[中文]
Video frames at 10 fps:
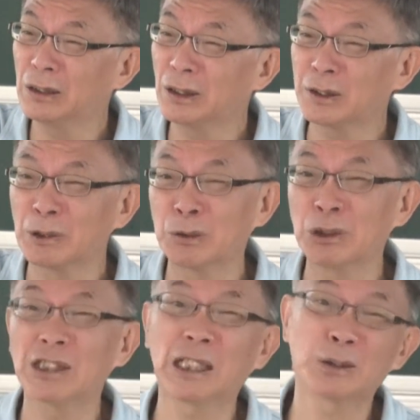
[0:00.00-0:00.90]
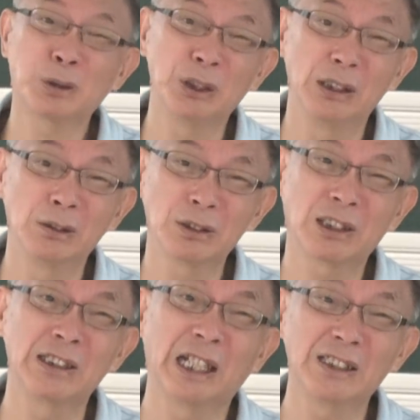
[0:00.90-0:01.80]
那怎么读得下去呢？我都
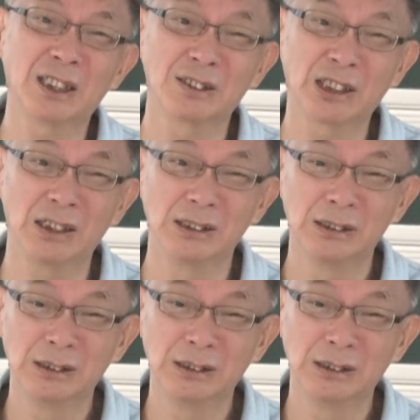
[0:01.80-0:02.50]
很难想象。